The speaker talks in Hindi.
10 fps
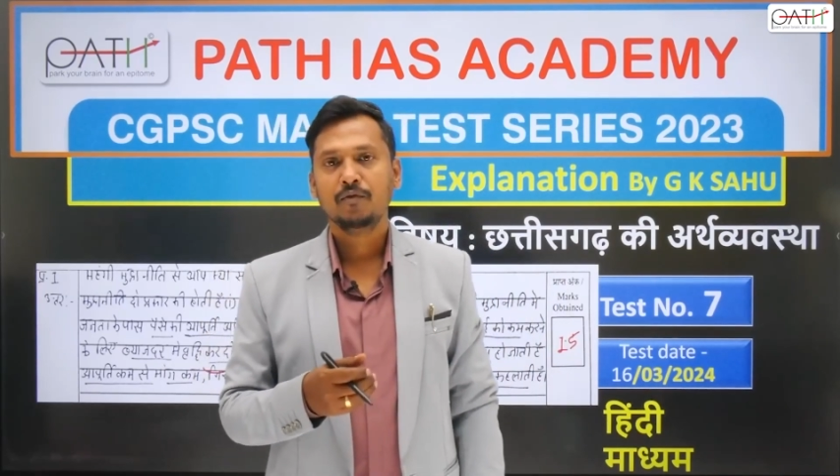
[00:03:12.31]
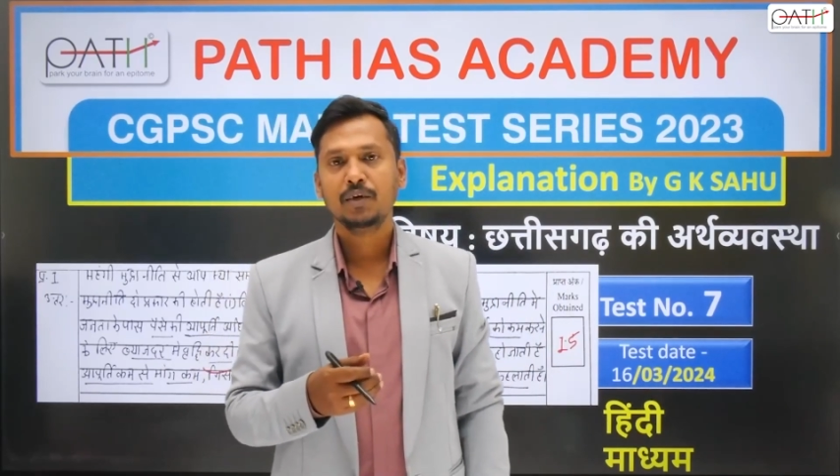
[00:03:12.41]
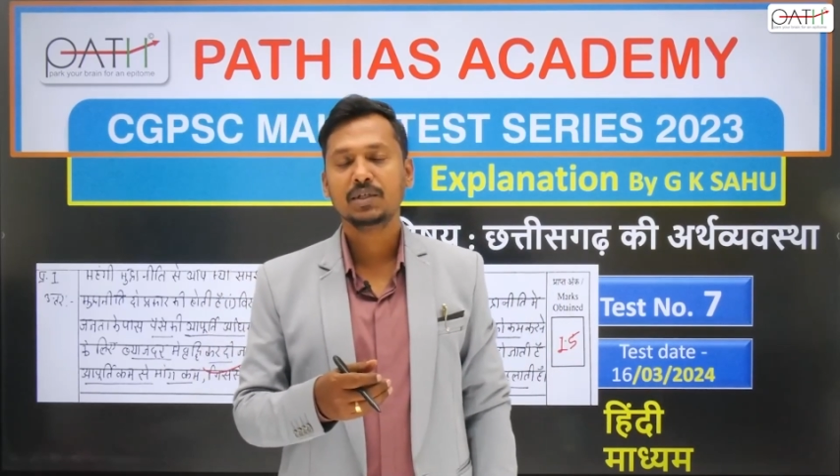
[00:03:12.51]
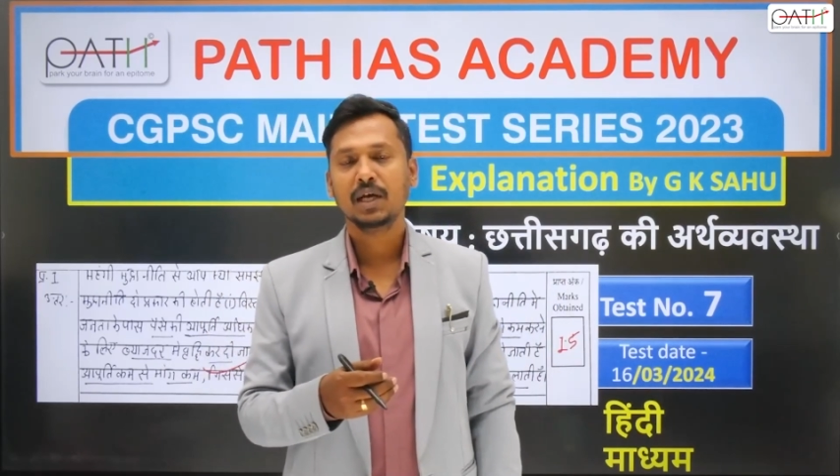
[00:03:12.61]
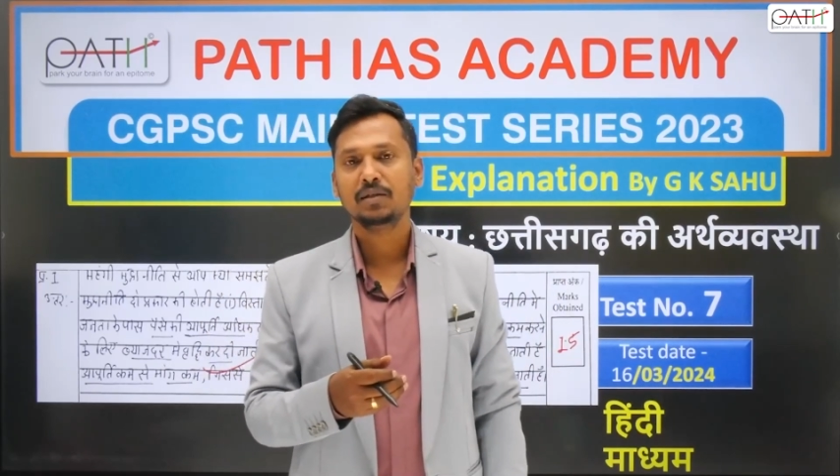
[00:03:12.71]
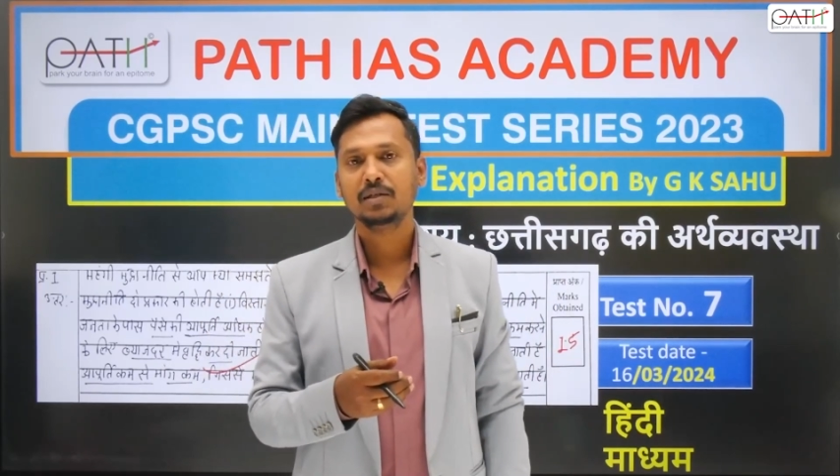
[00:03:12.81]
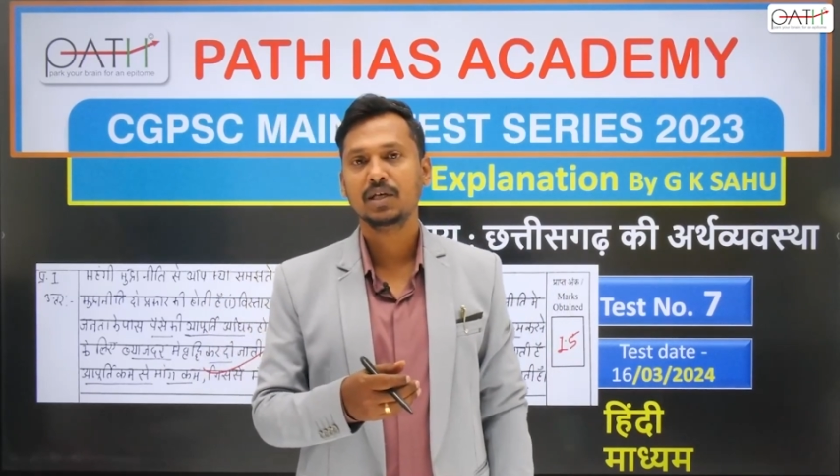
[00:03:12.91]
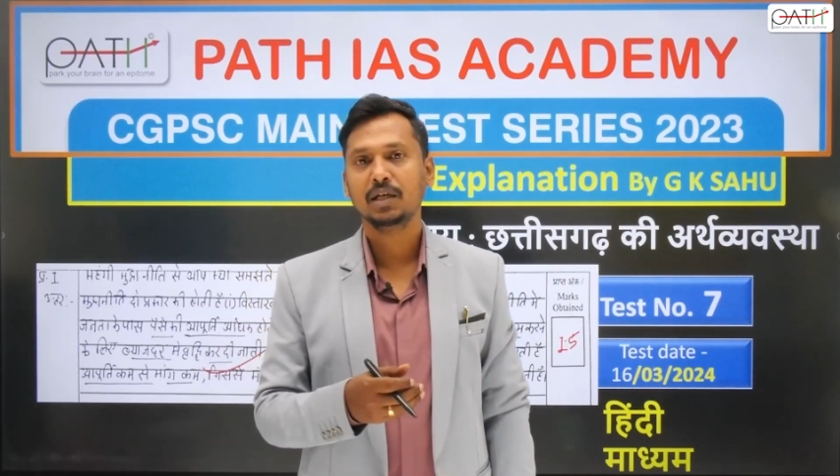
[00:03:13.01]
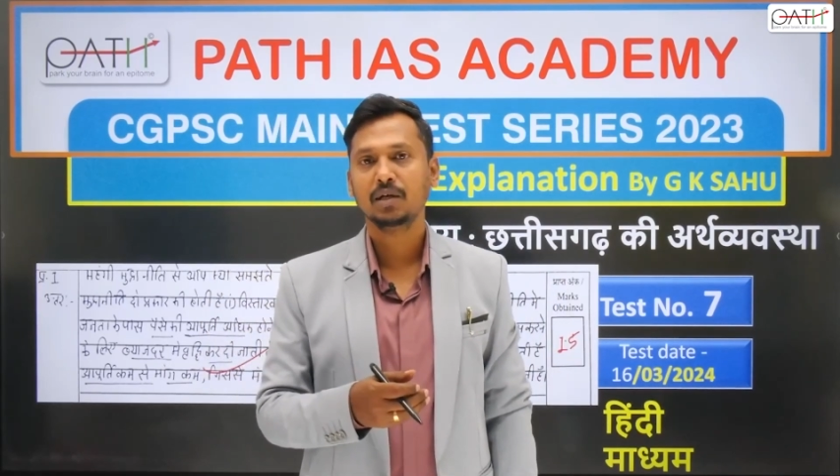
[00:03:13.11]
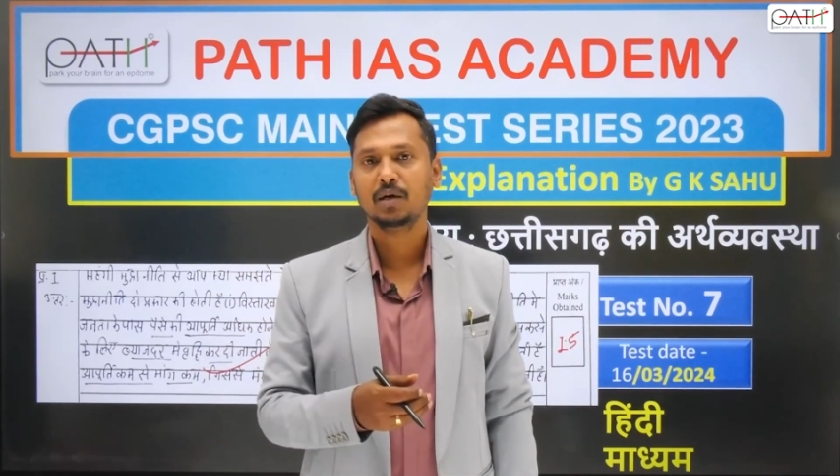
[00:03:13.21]
फिर साथ ही
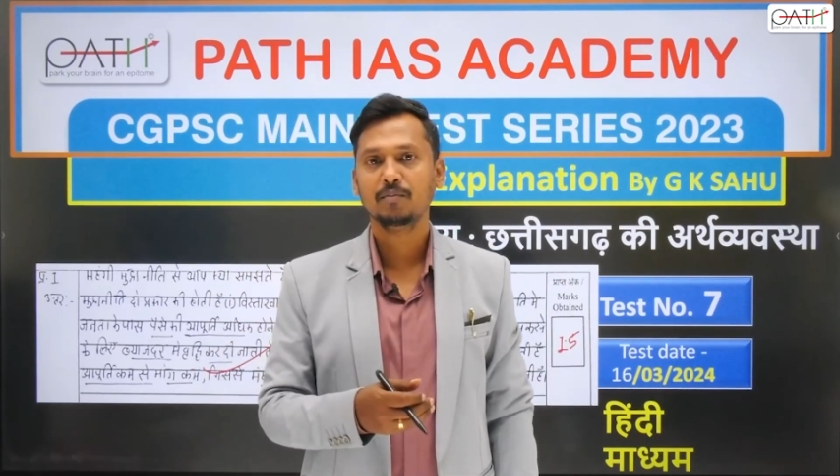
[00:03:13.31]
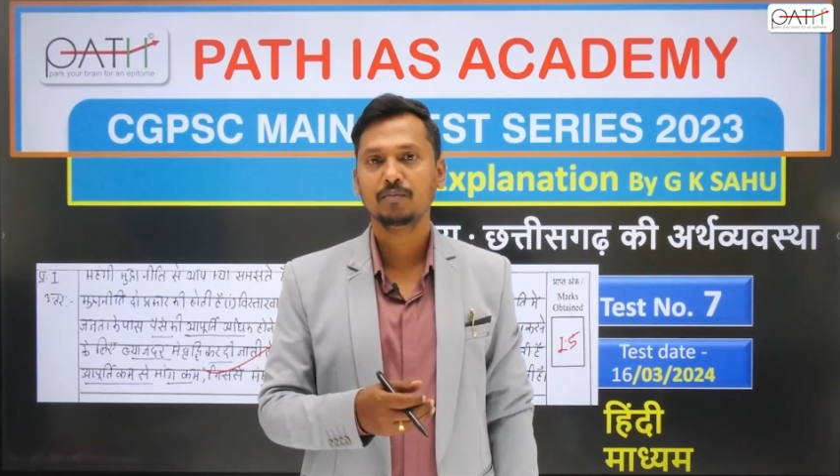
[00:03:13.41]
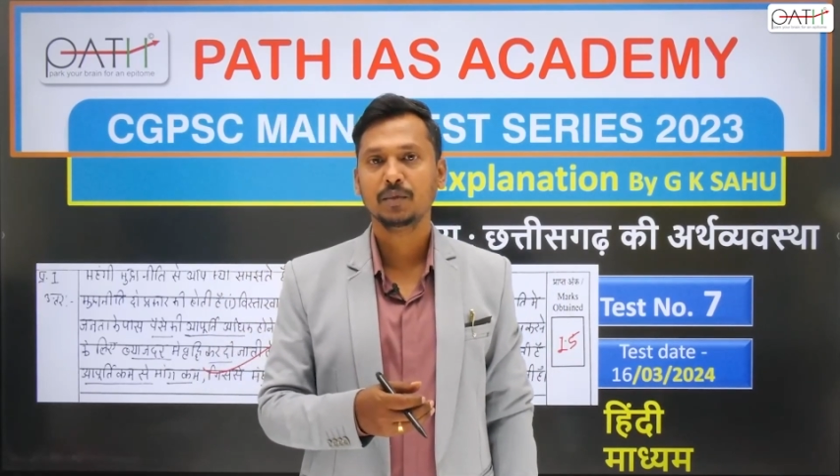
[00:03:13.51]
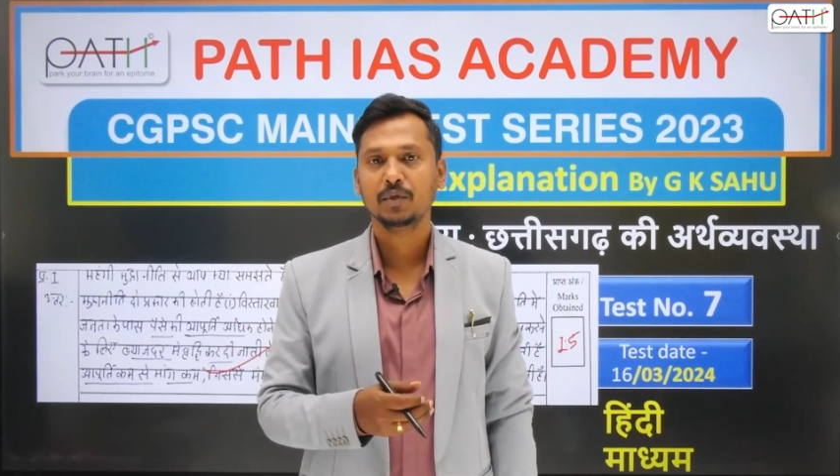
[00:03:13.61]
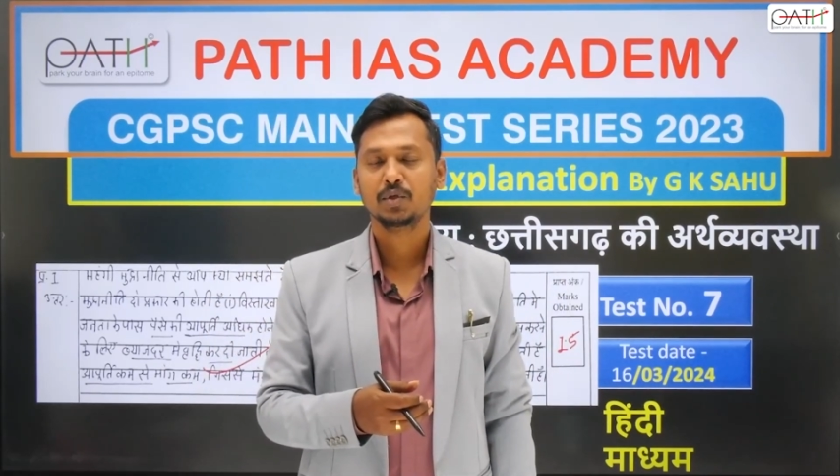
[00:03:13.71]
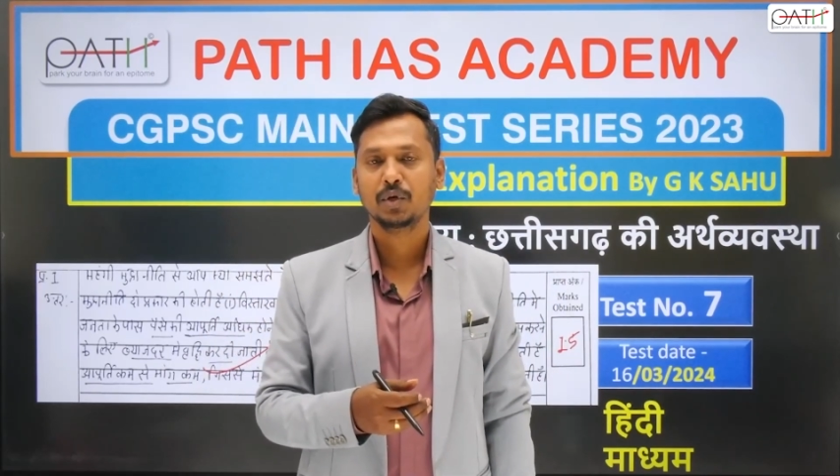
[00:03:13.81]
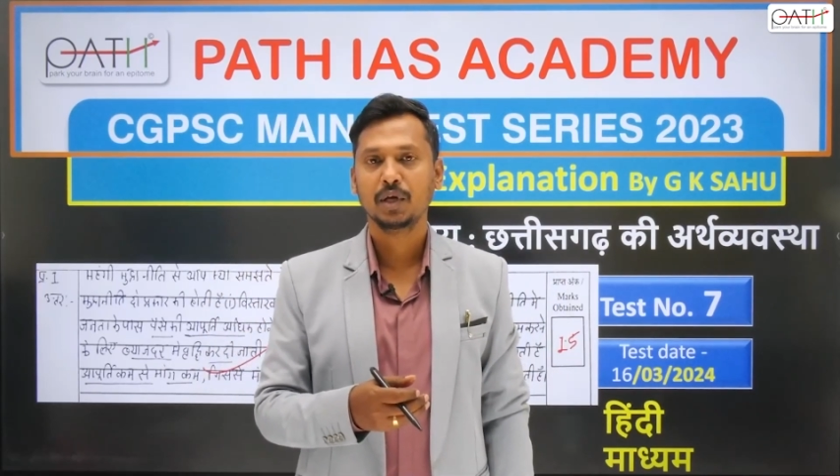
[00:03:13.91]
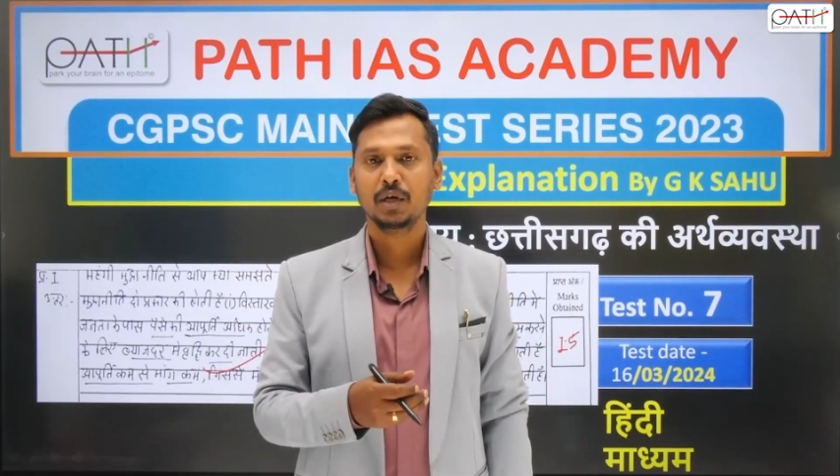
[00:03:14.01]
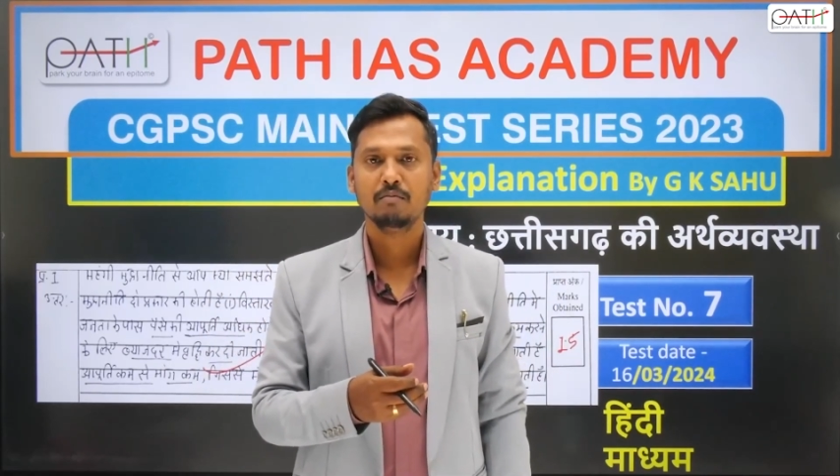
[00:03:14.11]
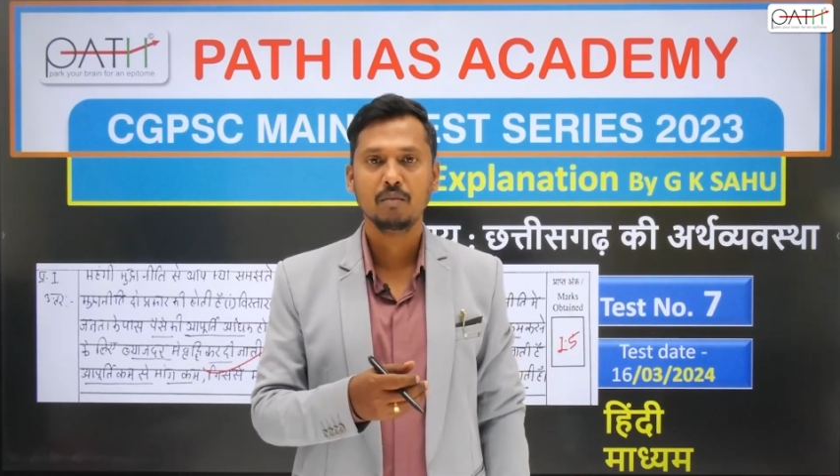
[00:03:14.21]
साथ हम जो है